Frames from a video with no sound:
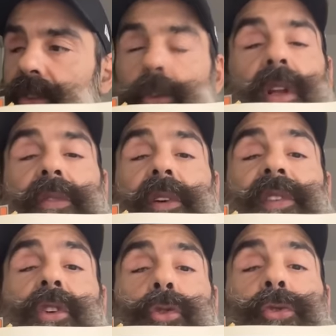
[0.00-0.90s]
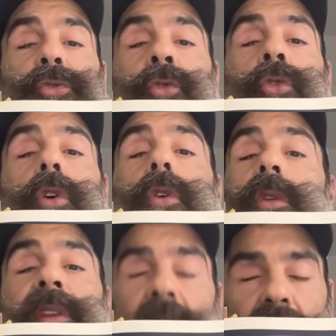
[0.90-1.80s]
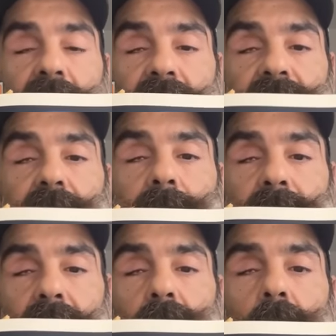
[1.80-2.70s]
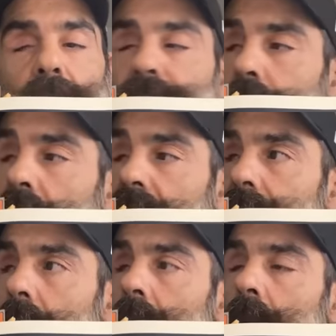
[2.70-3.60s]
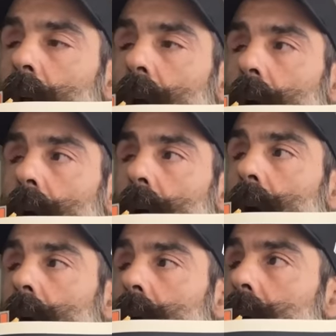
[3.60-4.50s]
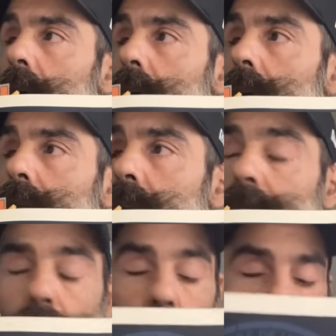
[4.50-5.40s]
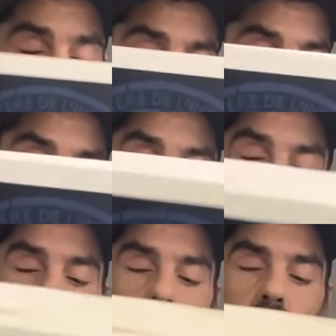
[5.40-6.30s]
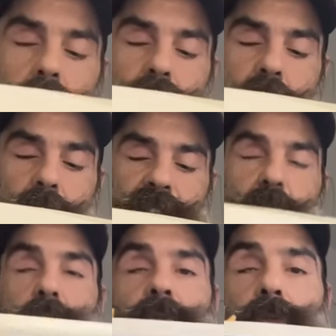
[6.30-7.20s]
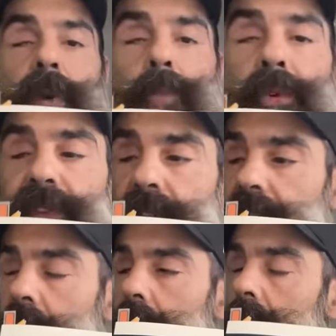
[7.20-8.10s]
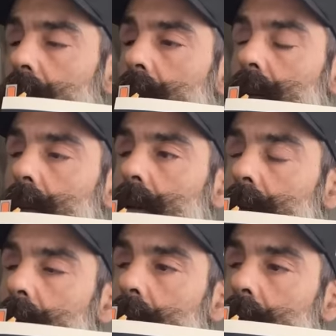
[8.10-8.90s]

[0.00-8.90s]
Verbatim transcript: Ce livre, c'est juste une dinguerie. D'accord Ce livre, euh, bon, il est un peu cher. Je vous garantis que je me suis fait un peu saigner euh,